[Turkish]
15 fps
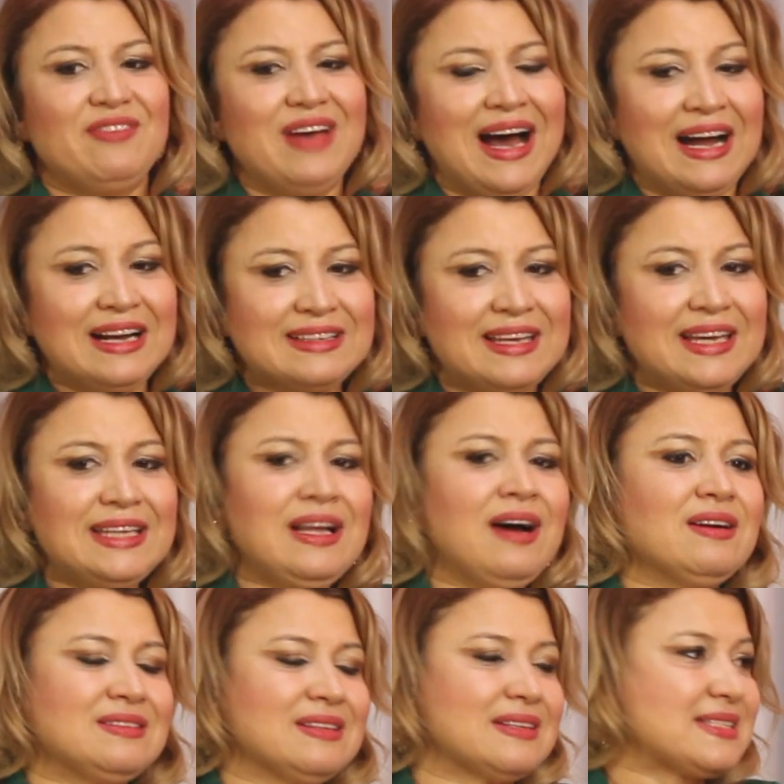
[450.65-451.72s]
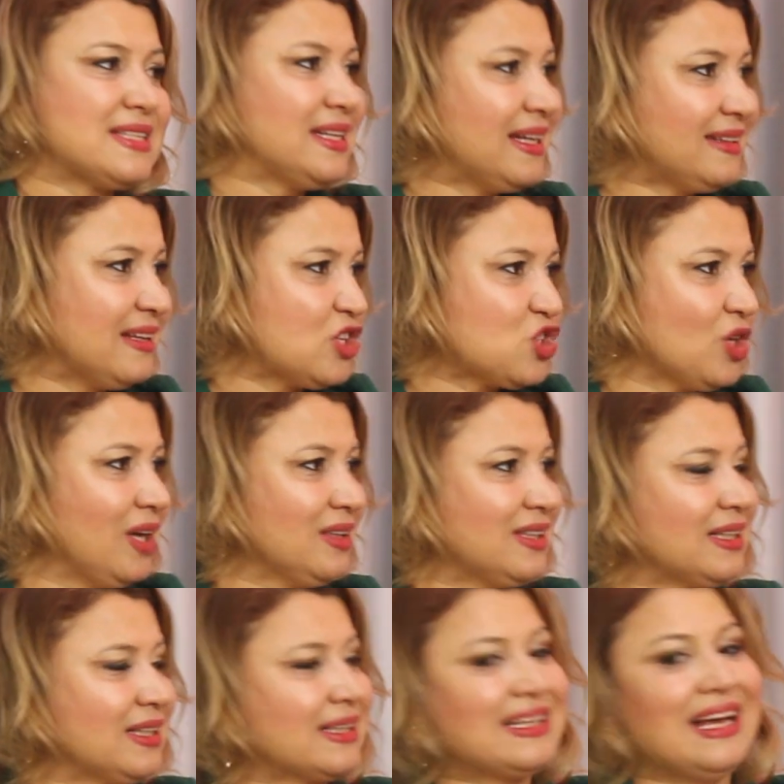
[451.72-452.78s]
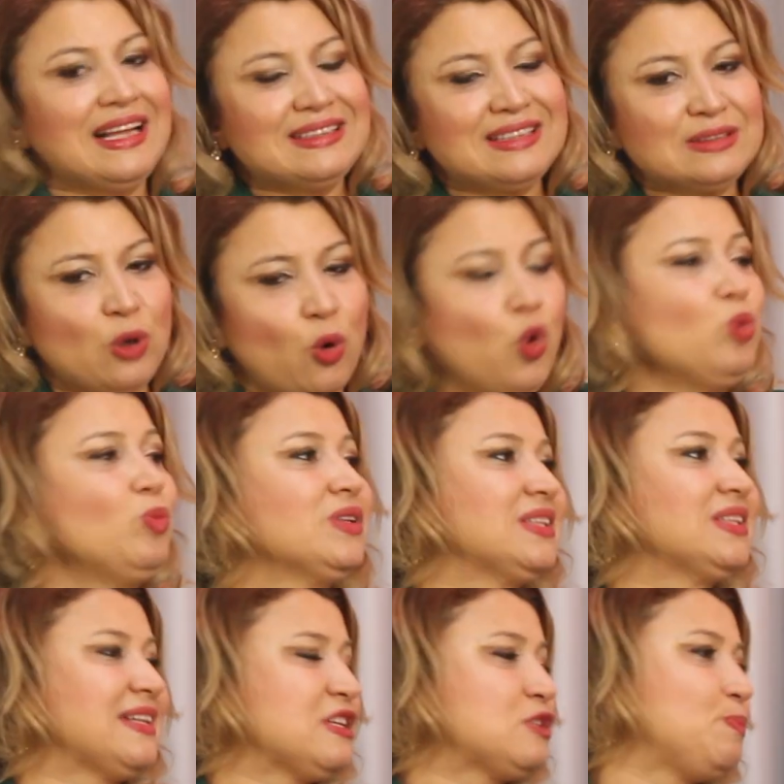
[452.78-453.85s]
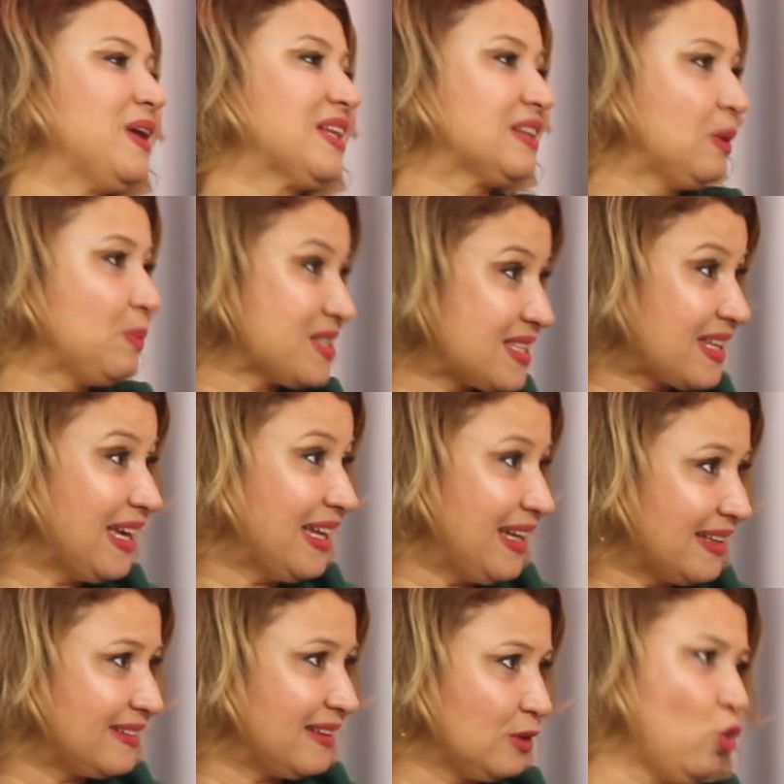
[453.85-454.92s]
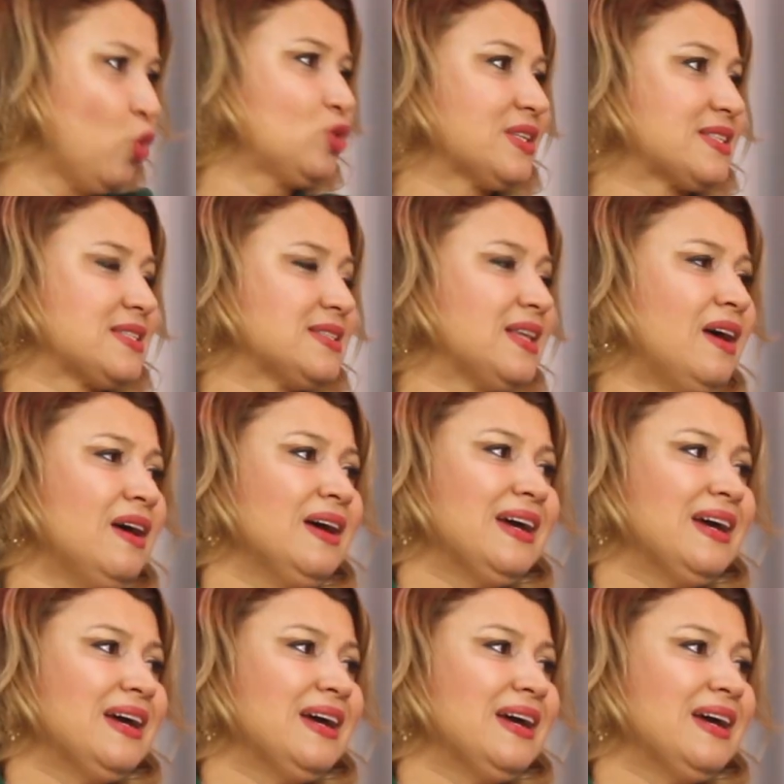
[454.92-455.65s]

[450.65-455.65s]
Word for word: ve erkeğin artık zinet eşyalarının kendinde olmadığını ispatlaması gerektiği noktasında